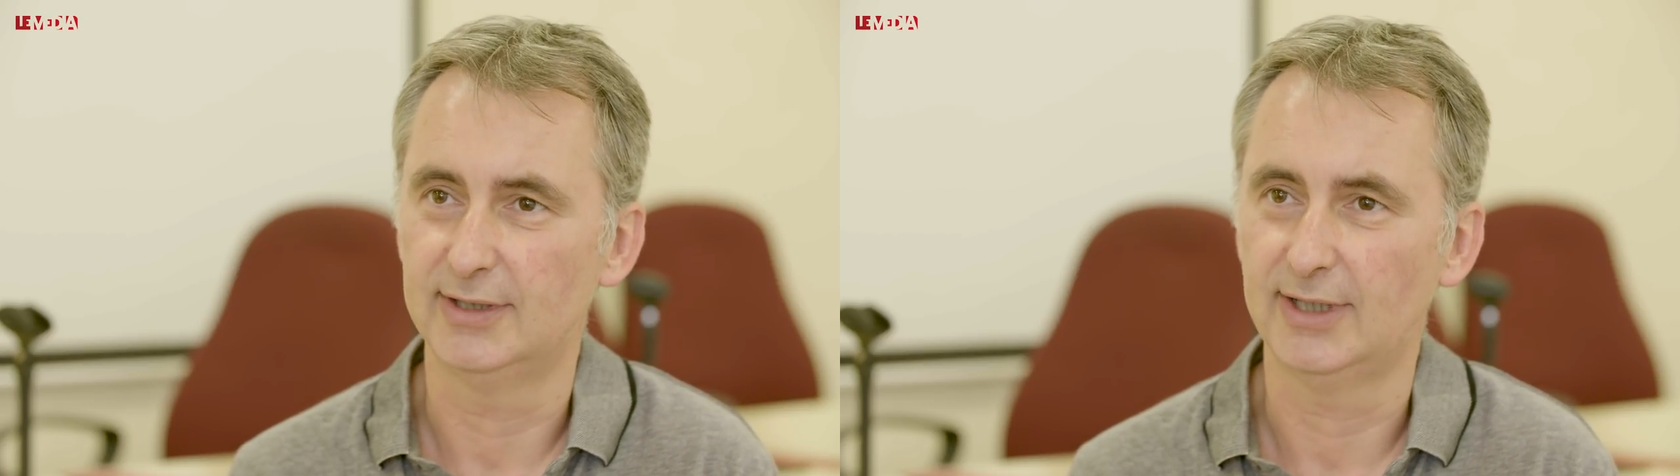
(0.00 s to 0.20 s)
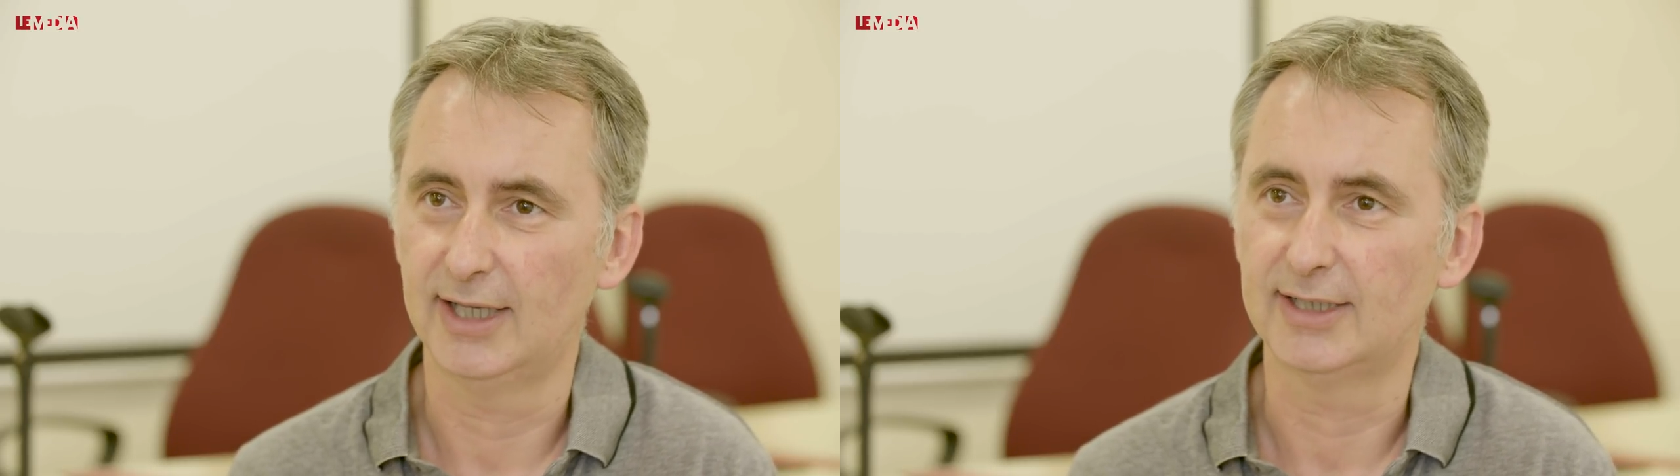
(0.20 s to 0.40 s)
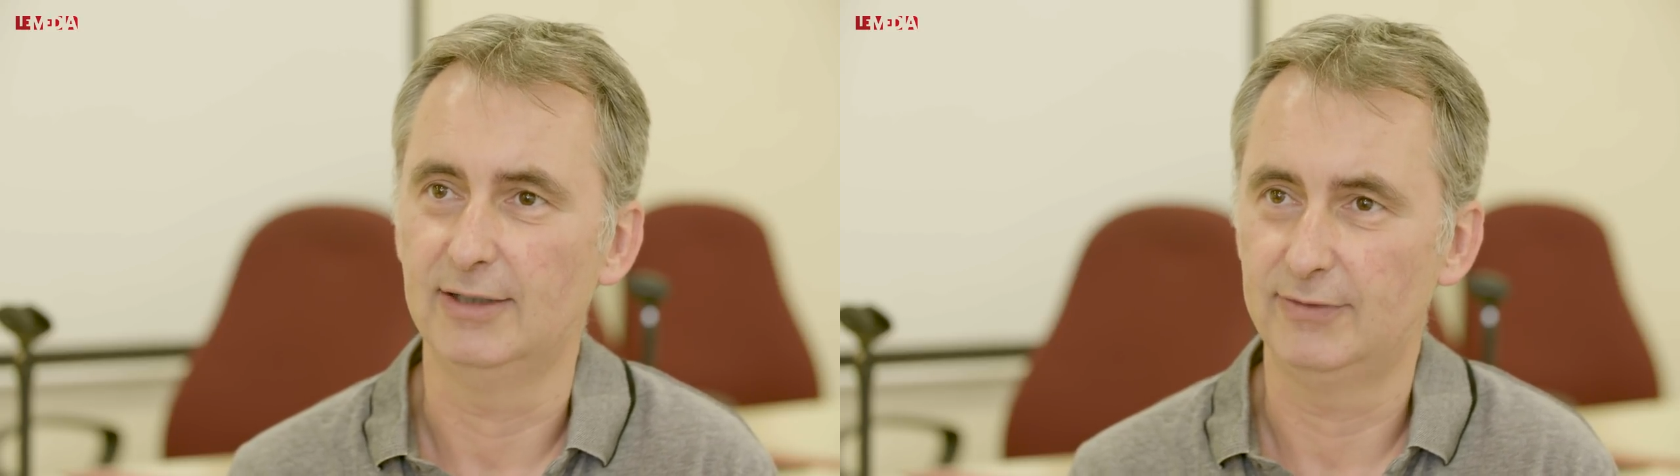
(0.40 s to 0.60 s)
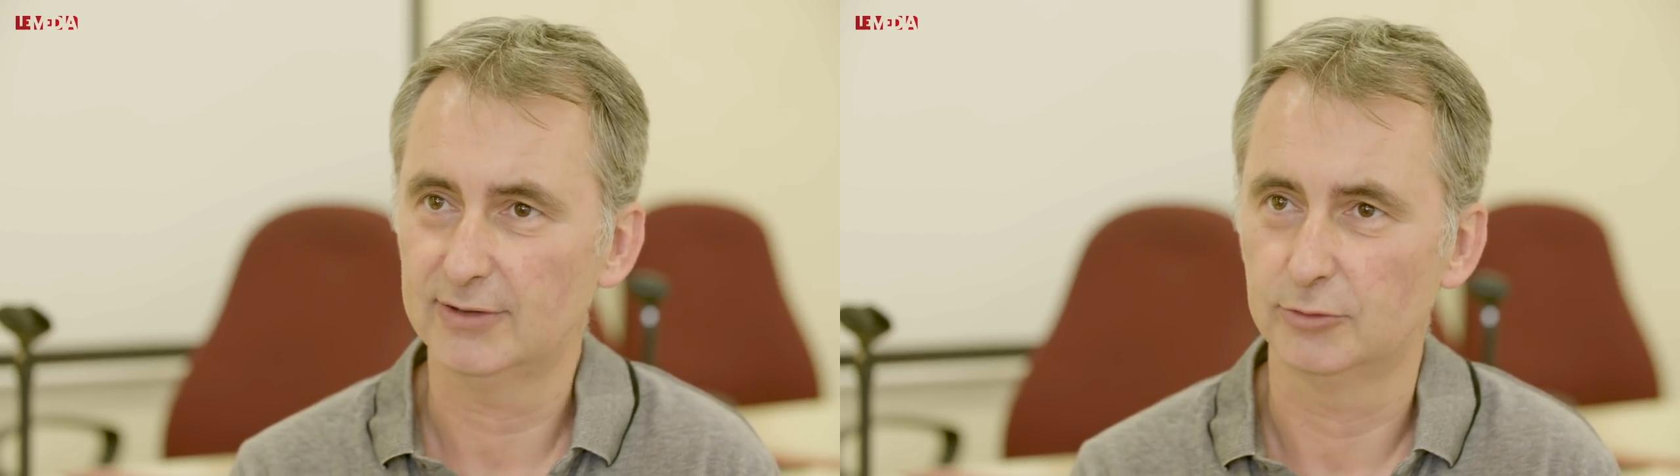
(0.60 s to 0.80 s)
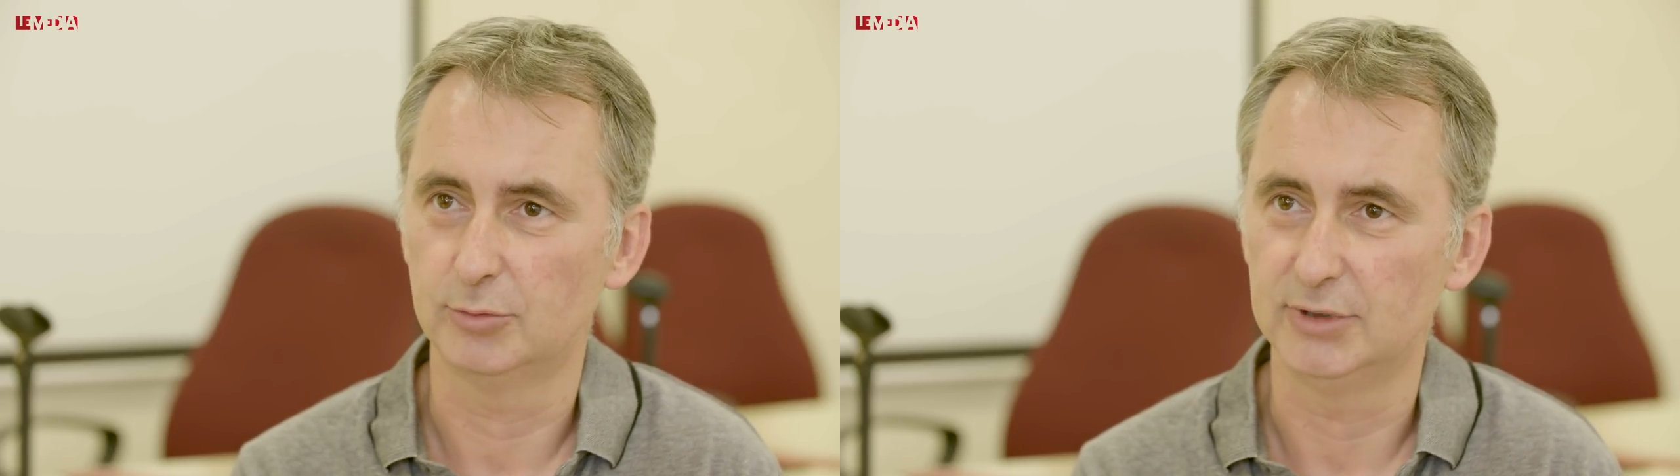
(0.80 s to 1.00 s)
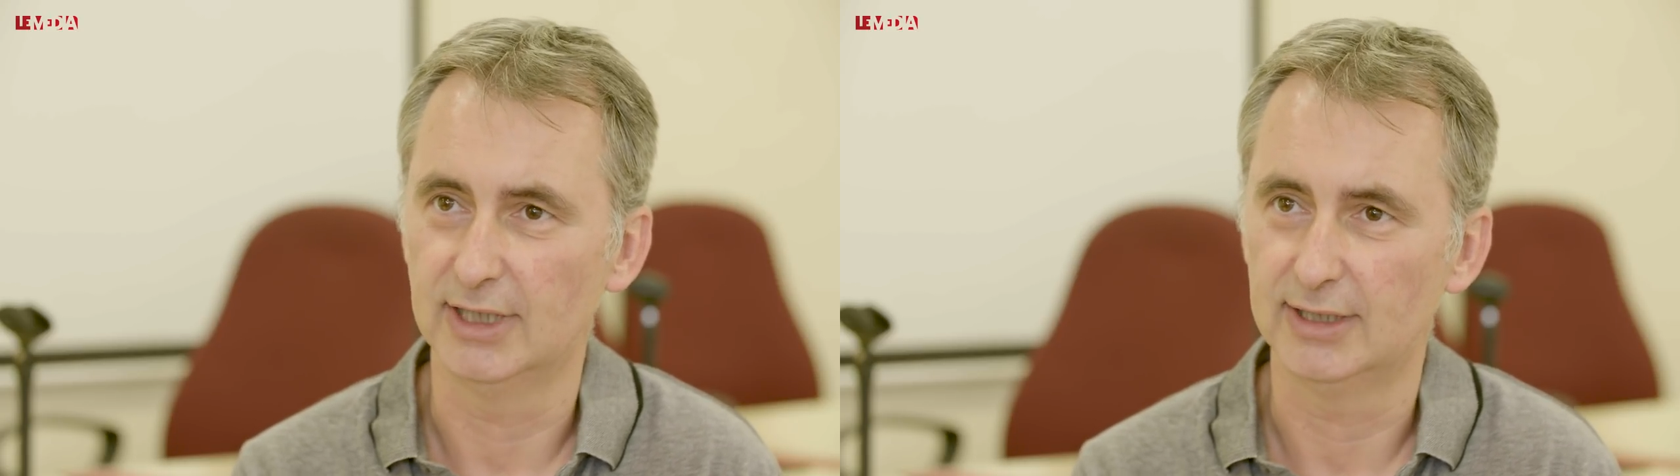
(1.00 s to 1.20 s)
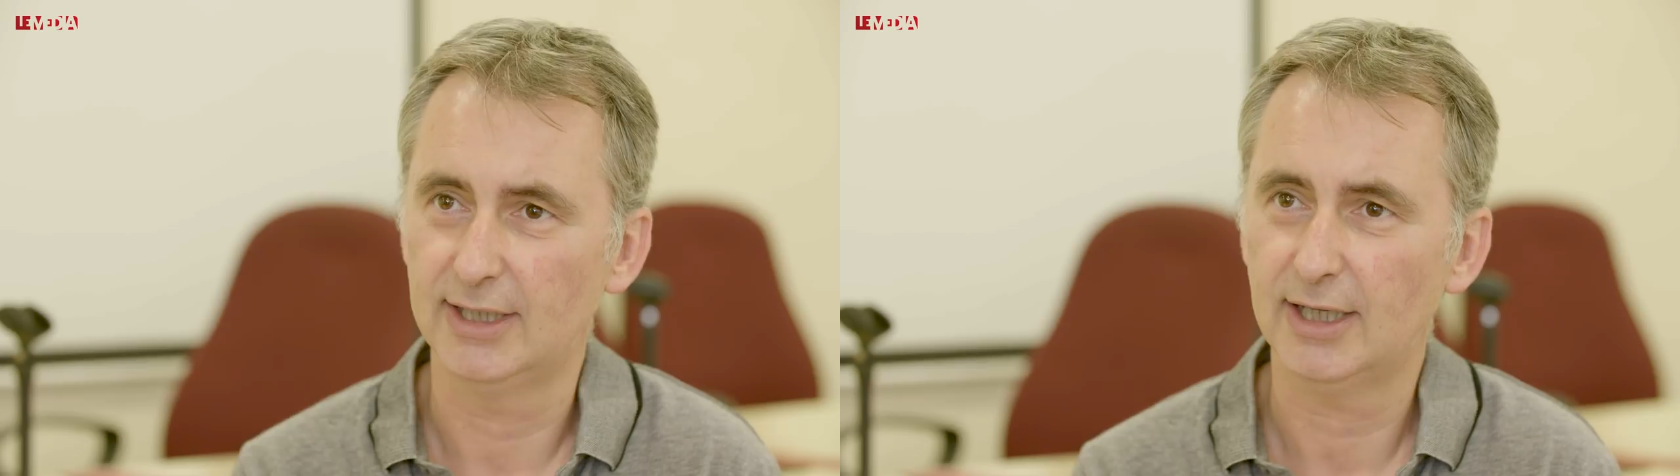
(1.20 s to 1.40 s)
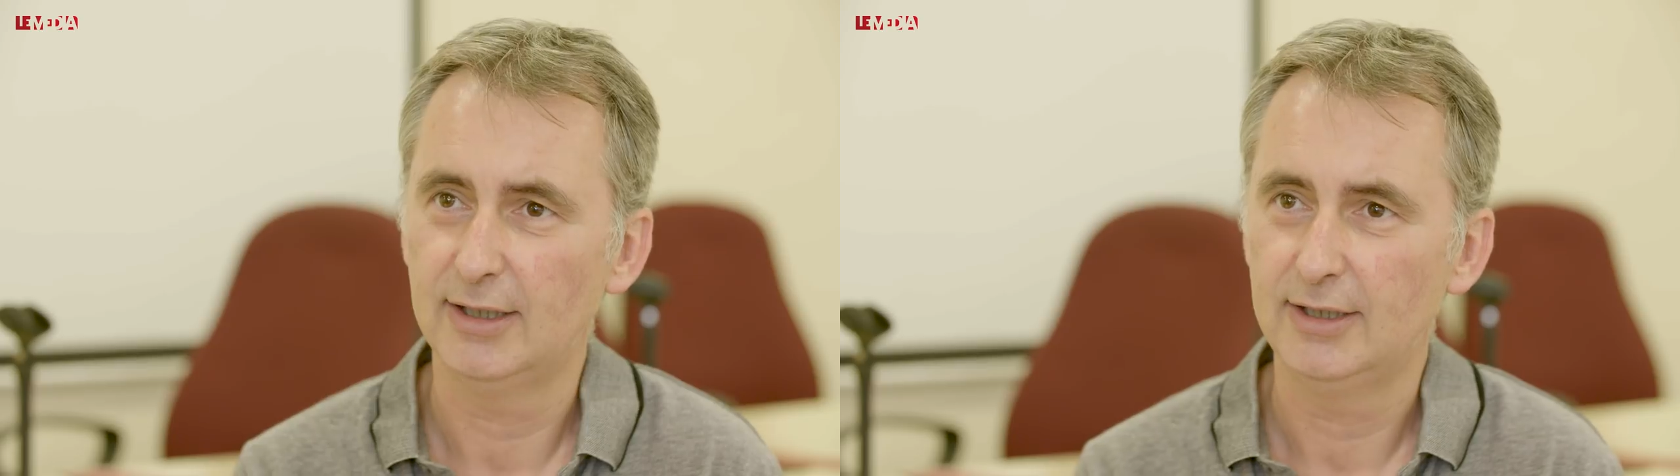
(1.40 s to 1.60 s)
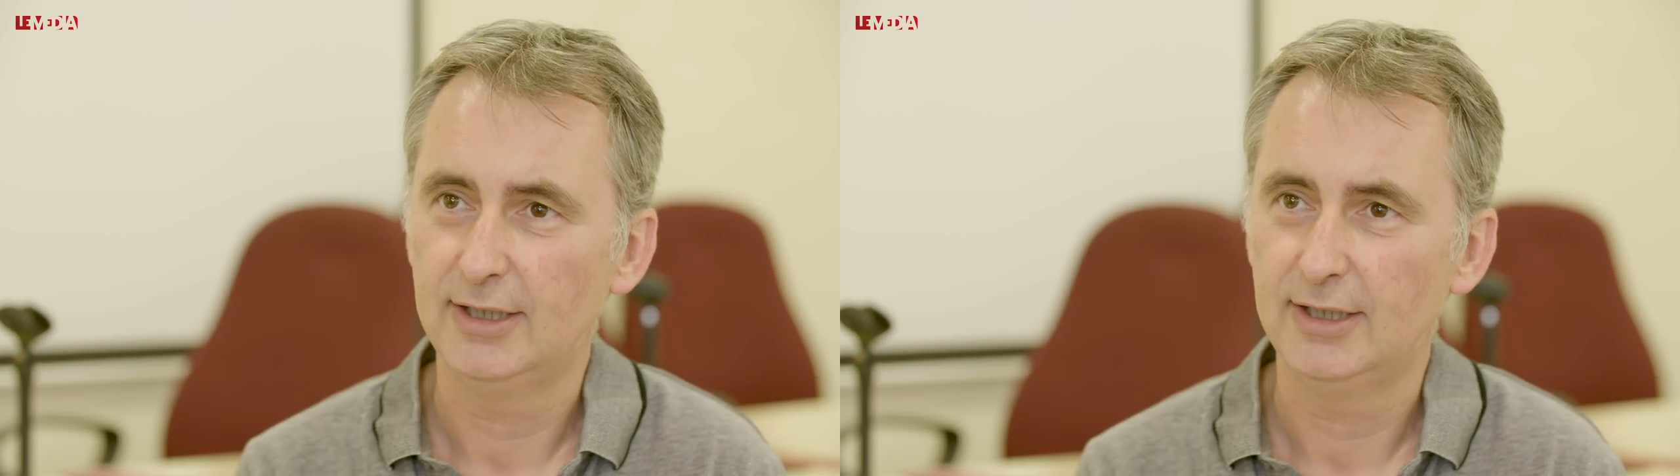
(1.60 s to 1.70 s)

intérêts qu'elle verse aux obligataires,